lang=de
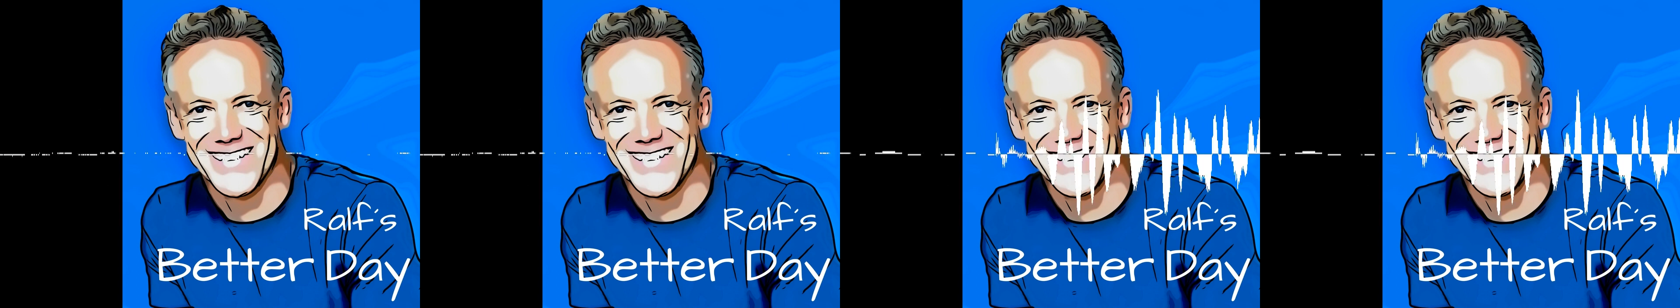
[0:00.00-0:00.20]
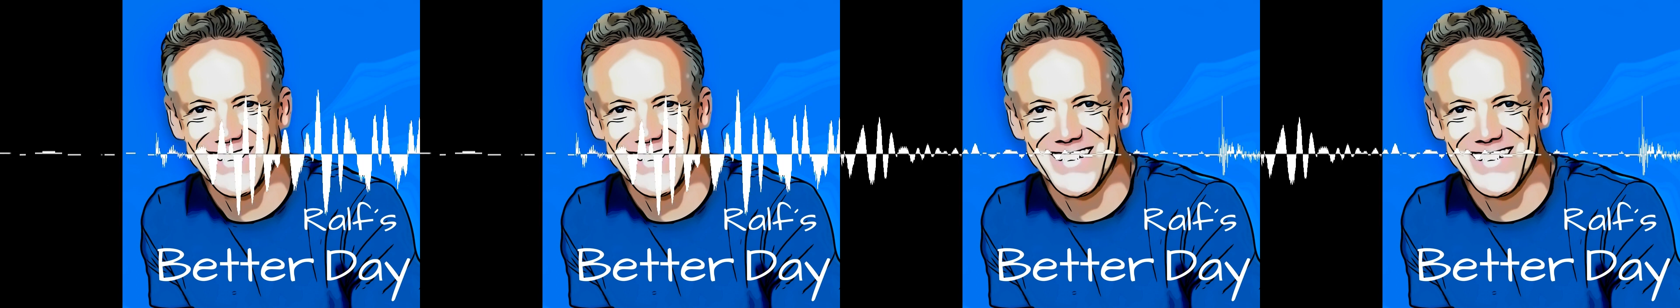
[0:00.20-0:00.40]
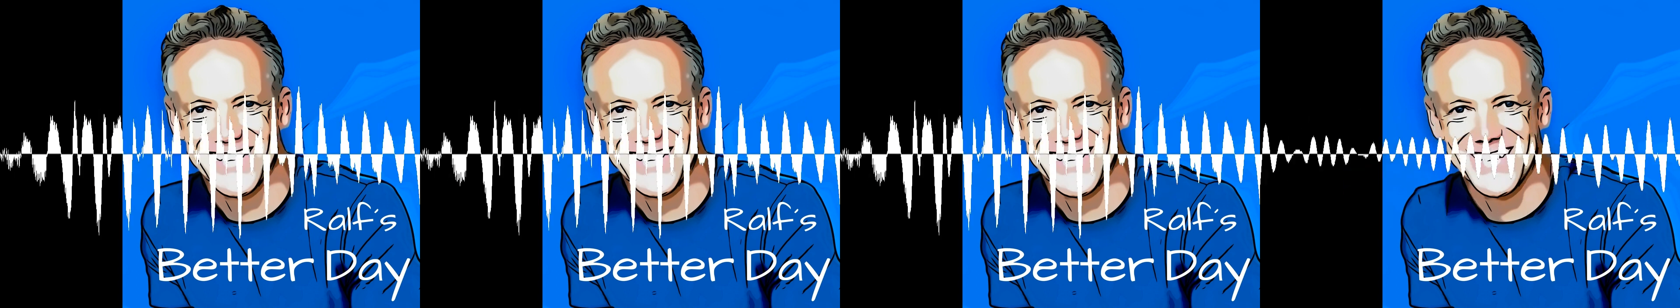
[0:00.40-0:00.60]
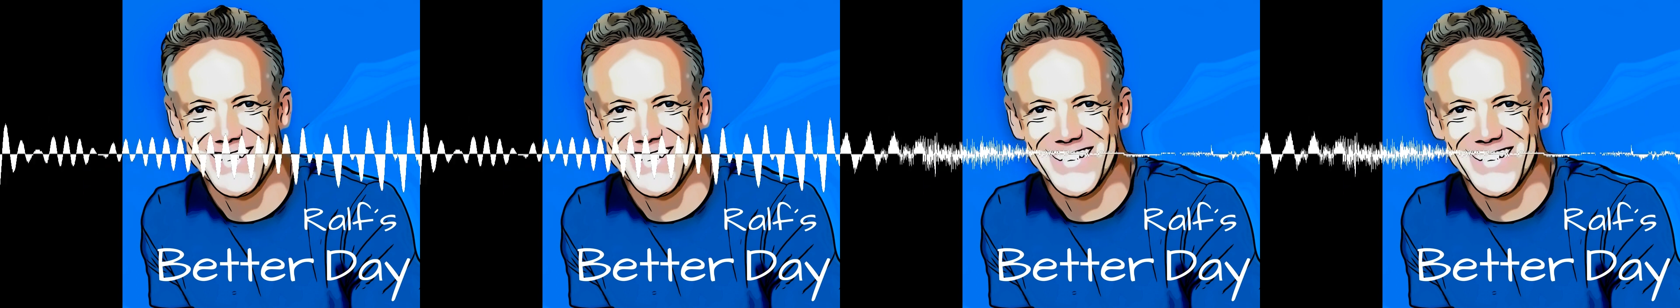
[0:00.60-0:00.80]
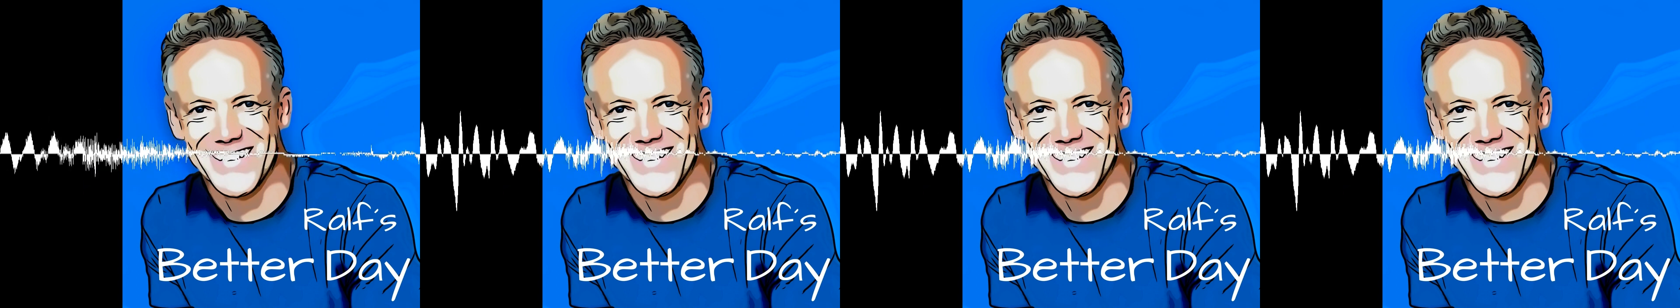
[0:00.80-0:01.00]
Die
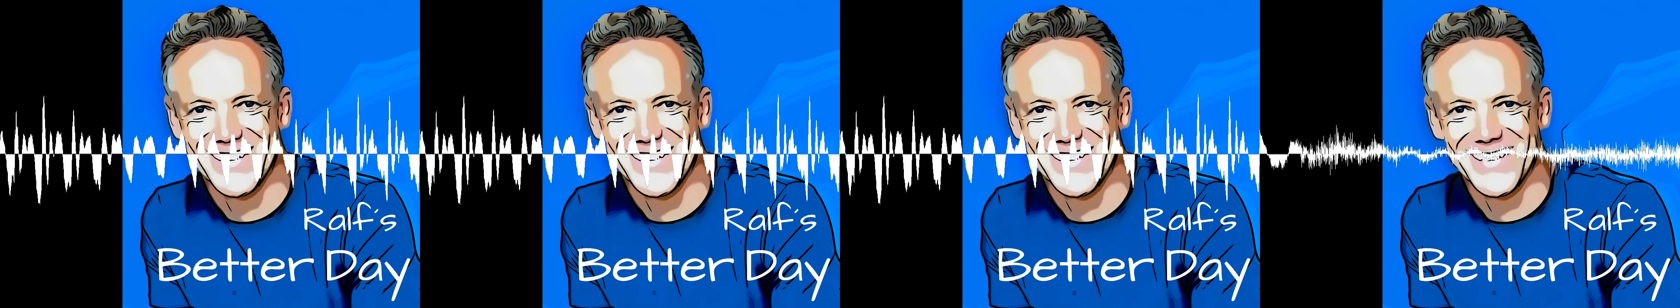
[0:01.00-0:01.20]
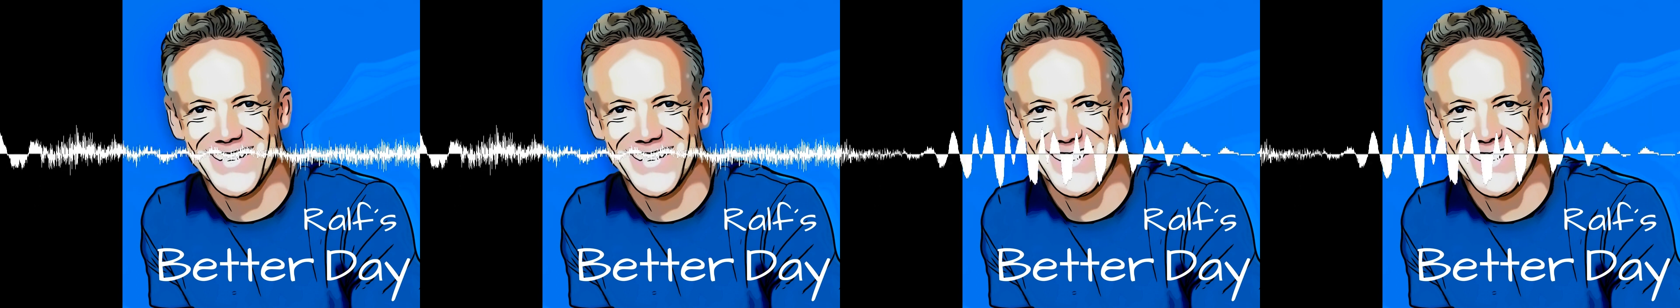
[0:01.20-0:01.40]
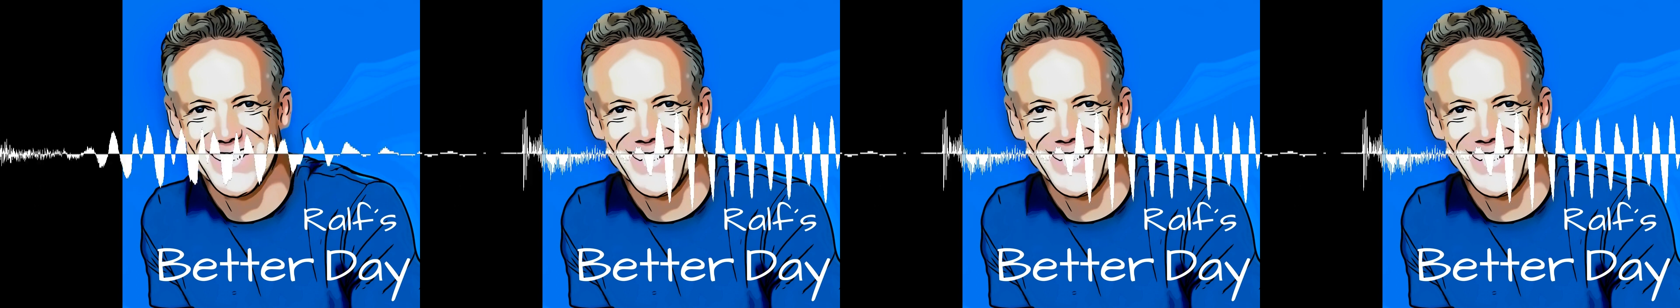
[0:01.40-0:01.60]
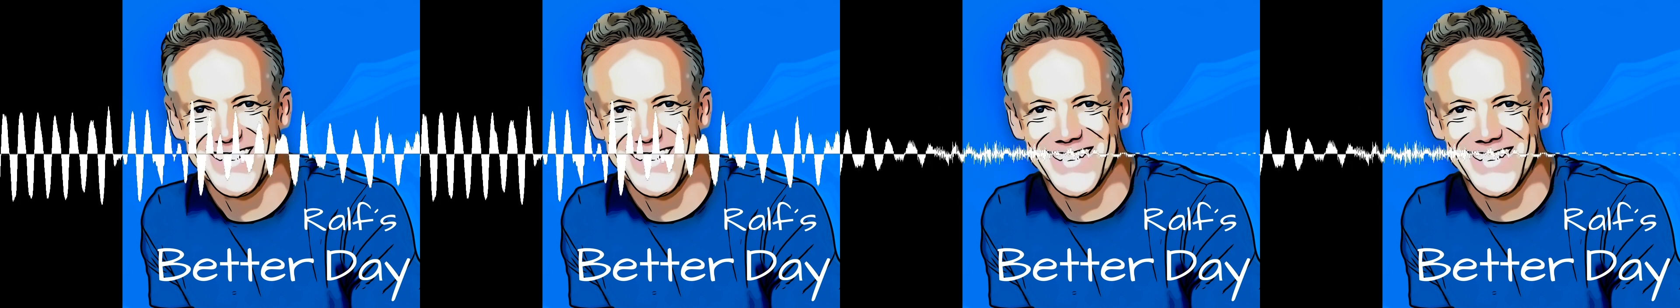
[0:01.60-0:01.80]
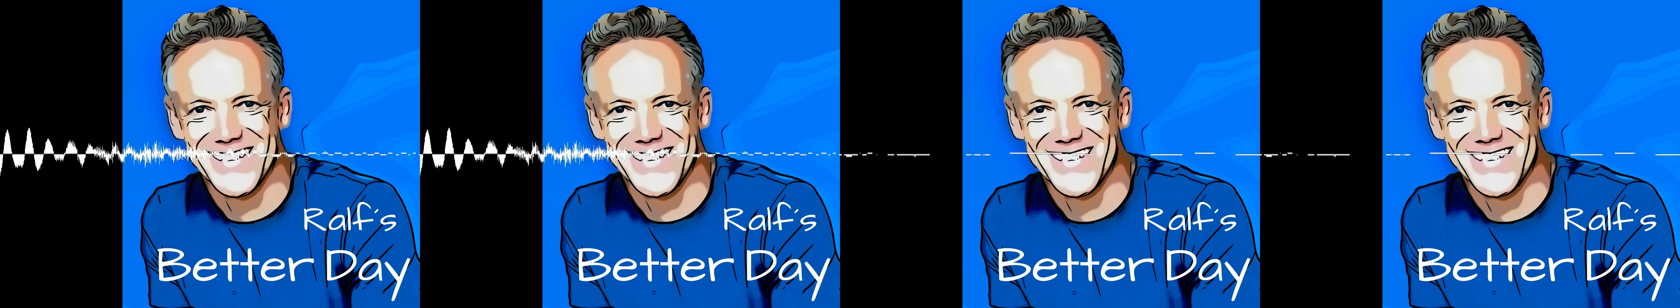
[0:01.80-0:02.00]
Erkenntnis, dass da was zu
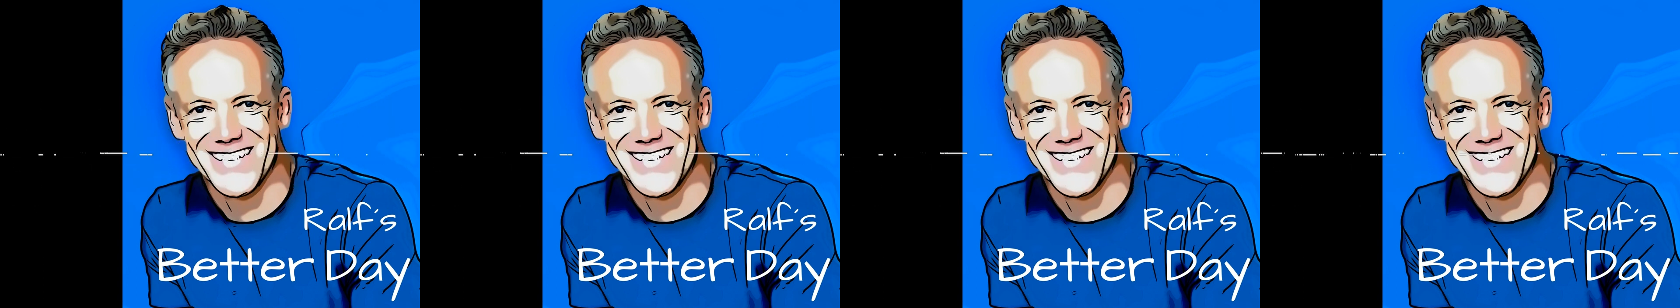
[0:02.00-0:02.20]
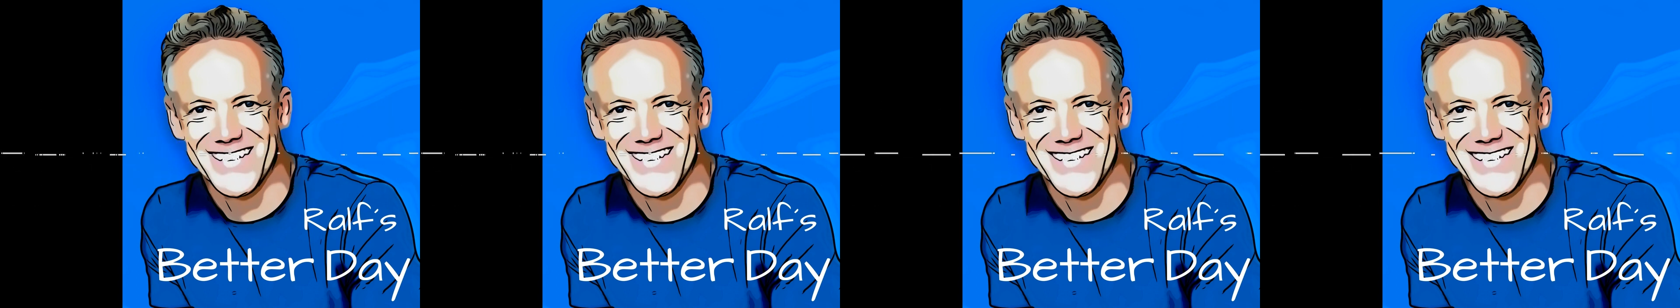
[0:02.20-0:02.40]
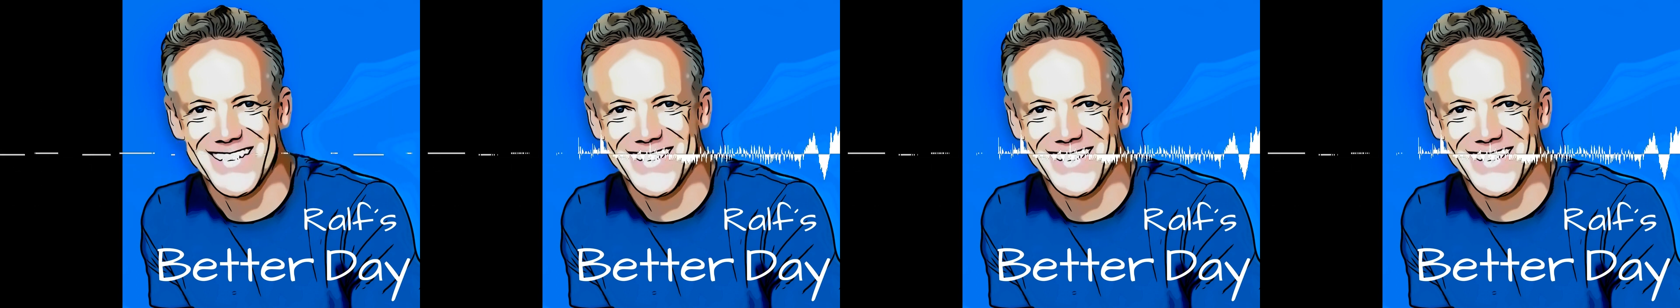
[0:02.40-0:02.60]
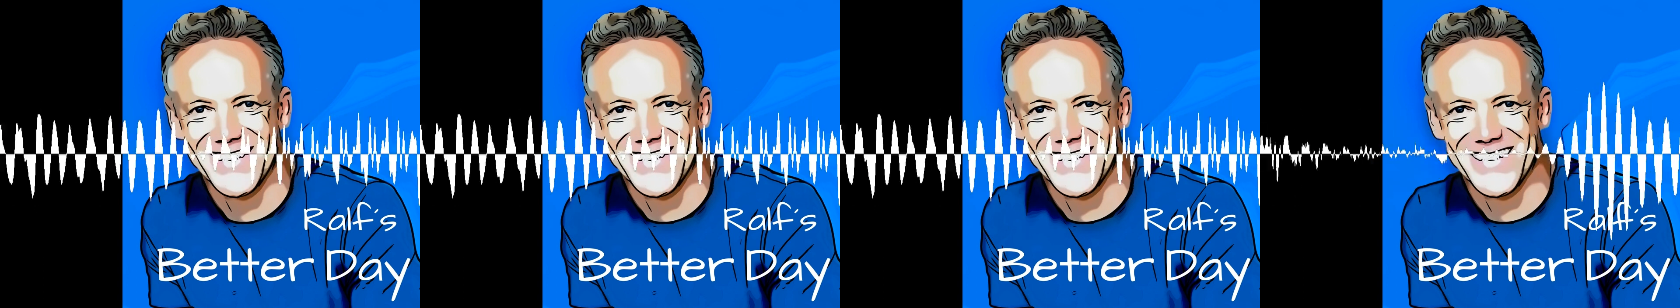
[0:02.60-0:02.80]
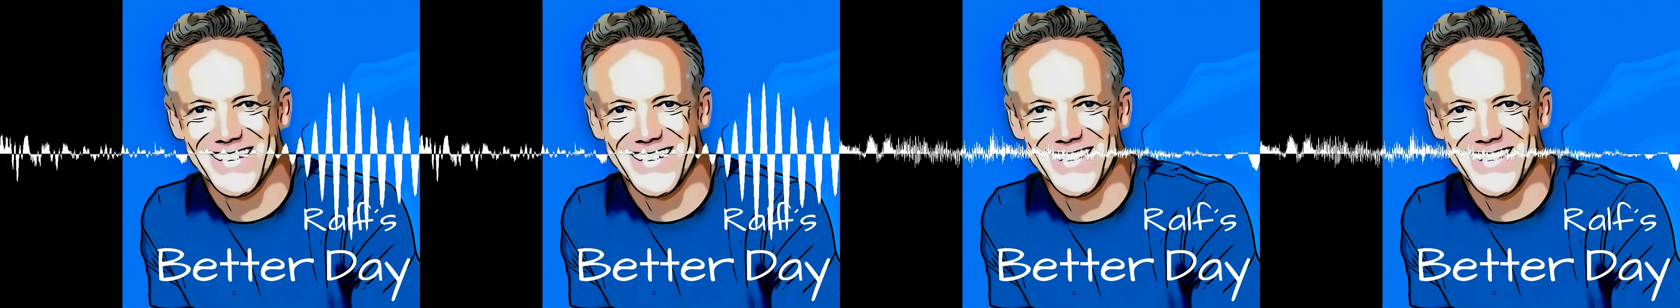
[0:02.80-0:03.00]
tun ist, kam
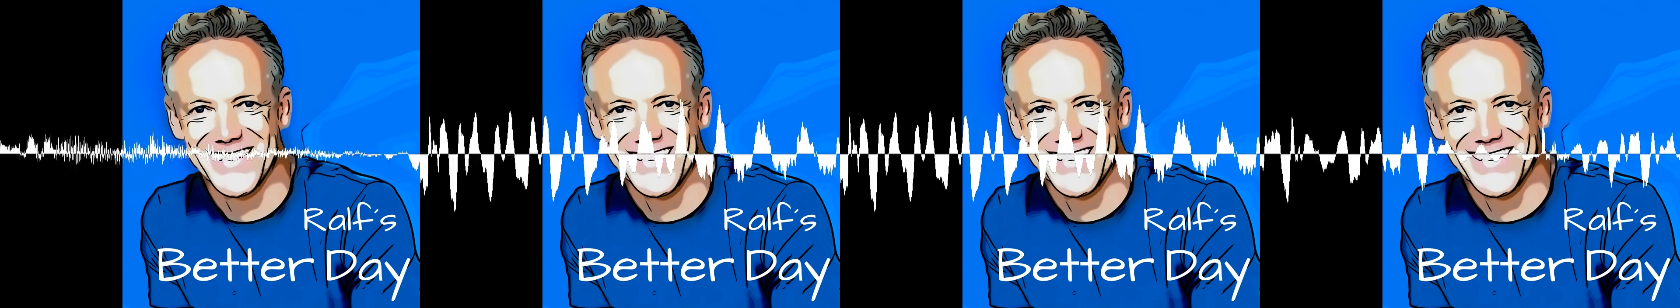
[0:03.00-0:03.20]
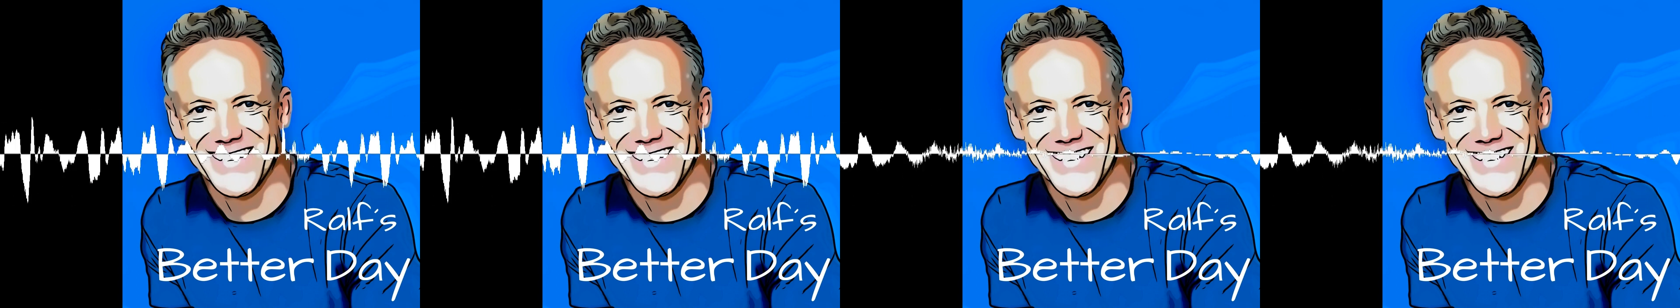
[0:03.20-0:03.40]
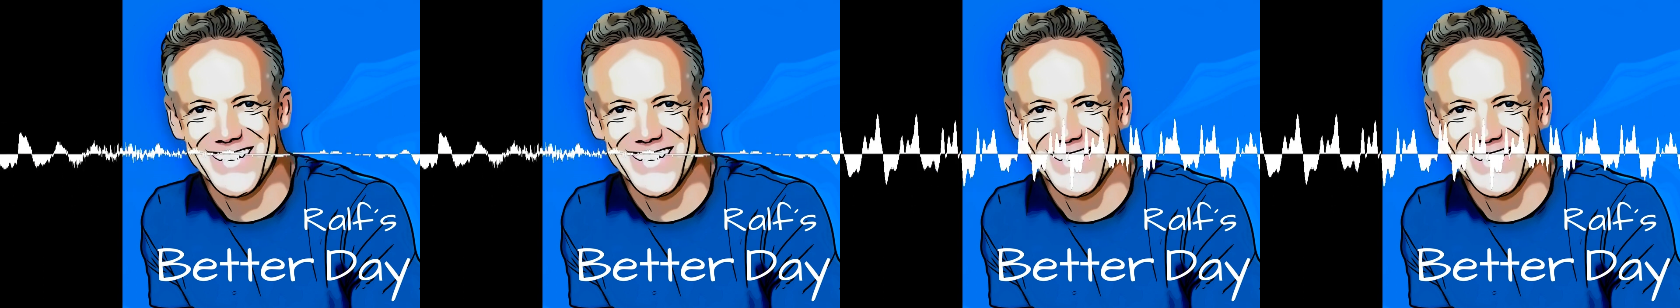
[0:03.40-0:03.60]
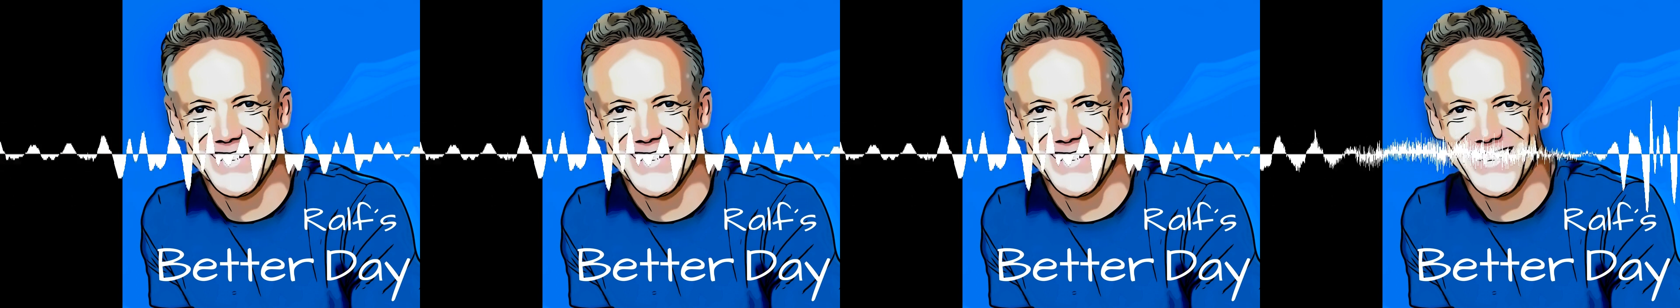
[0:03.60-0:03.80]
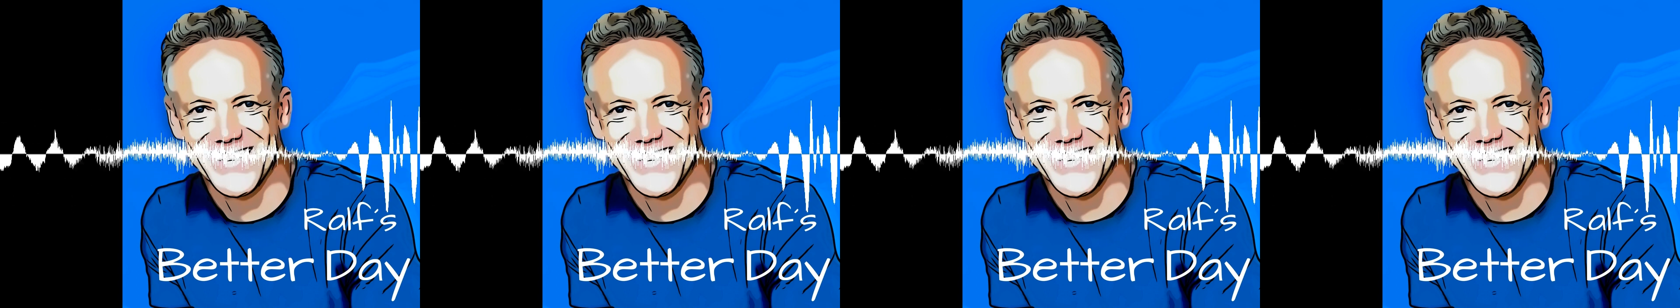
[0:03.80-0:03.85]
auch nicht von heute auf morgen.